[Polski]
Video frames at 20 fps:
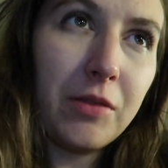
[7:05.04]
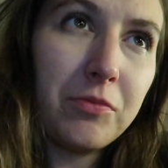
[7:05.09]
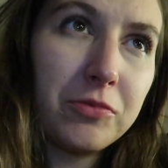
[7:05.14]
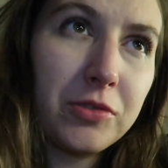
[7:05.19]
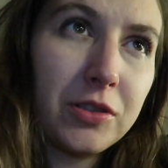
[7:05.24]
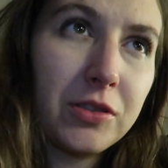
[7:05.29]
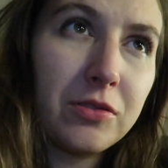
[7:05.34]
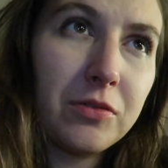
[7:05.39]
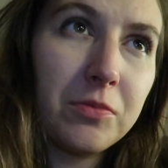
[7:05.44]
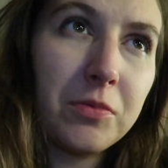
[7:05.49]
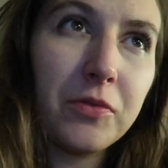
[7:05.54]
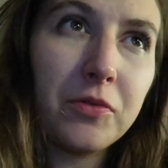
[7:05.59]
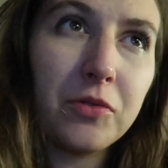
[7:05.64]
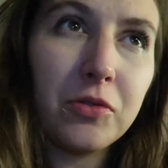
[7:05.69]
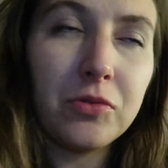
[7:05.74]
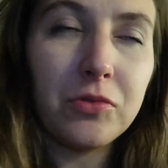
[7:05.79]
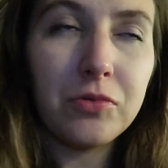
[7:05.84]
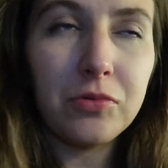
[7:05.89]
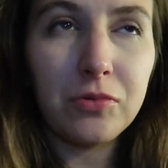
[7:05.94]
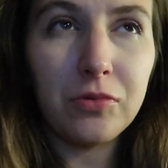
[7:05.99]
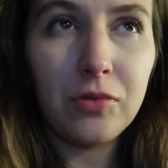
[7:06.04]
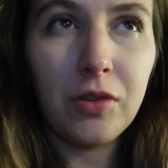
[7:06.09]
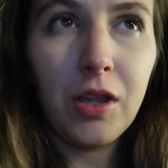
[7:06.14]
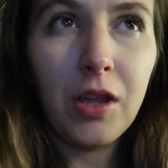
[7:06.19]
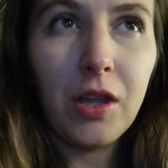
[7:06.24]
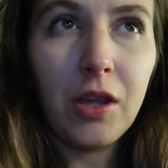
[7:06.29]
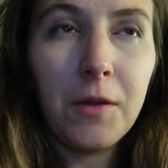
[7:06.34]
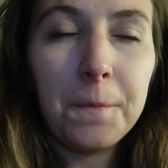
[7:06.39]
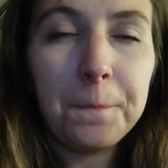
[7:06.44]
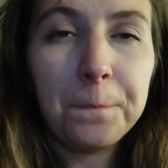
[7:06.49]
muszę sobie w końcu
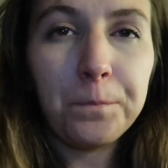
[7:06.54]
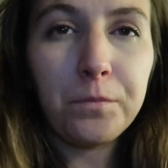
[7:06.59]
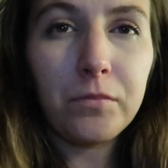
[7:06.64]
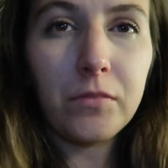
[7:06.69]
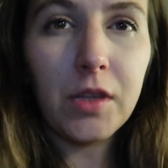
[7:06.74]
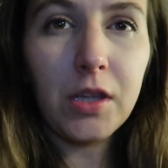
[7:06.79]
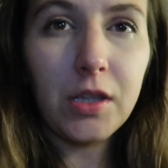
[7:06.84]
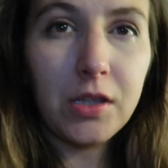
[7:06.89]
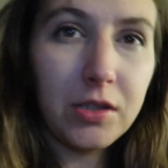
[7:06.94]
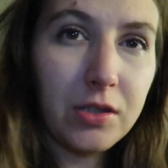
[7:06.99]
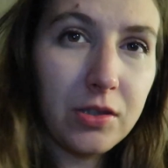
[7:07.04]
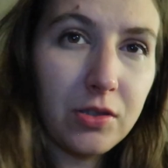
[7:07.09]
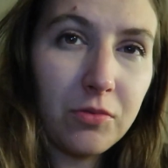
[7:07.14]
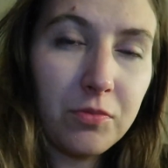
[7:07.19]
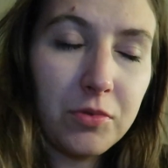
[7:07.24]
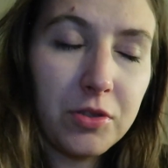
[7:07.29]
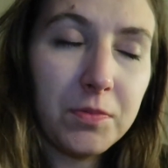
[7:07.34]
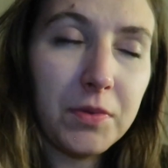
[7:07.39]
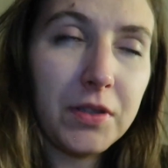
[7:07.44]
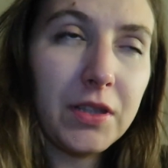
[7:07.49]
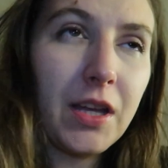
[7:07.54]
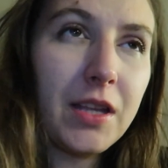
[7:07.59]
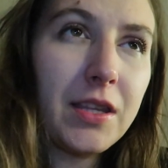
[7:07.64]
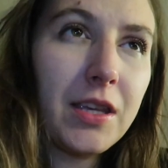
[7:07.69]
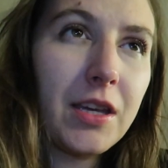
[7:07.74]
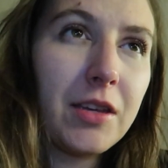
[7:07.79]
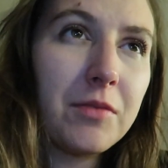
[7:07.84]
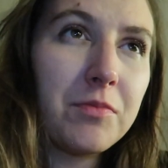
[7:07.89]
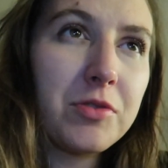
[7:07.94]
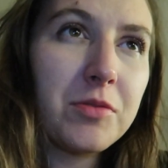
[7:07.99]
iść zrobić
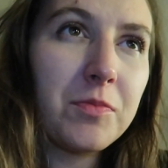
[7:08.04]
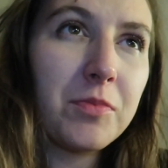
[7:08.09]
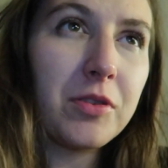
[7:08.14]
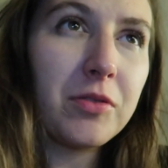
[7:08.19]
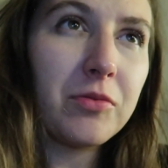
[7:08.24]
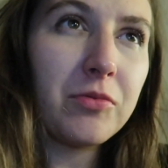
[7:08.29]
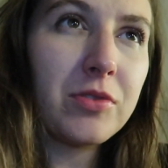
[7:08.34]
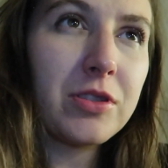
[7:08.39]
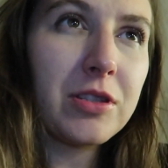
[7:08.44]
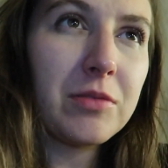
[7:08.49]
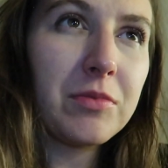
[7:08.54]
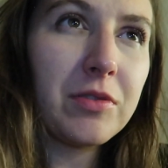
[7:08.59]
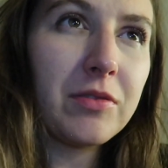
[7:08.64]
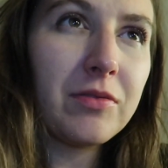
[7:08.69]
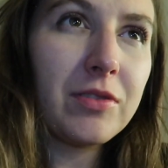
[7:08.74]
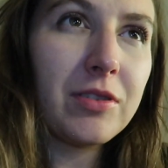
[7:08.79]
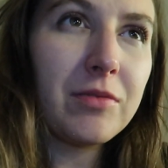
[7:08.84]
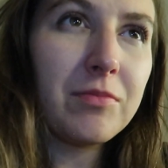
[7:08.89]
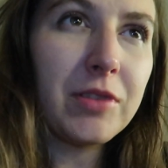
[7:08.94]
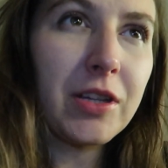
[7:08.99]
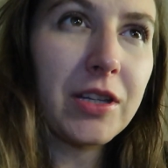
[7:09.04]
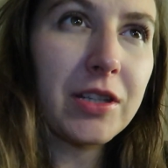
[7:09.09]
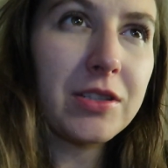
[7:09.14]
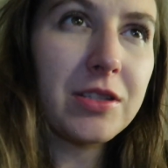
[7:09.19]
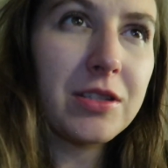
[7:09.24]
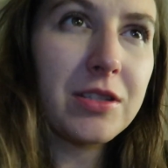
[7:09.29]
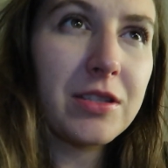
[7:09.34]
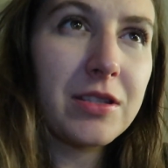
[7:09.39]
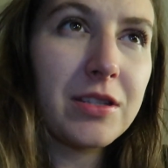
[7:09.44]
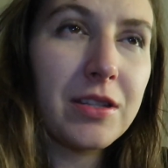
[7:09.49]
badania i przypilnujcie mnie w tym,
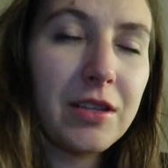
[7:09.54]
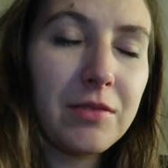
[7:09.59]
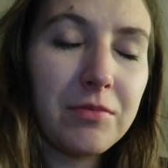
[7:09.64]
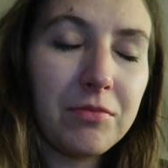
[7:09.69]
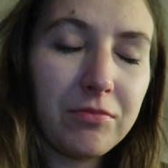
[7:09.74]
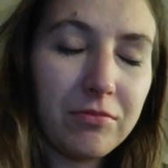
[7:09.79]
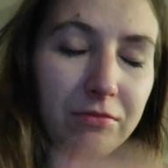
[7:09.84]
nakrzyczcie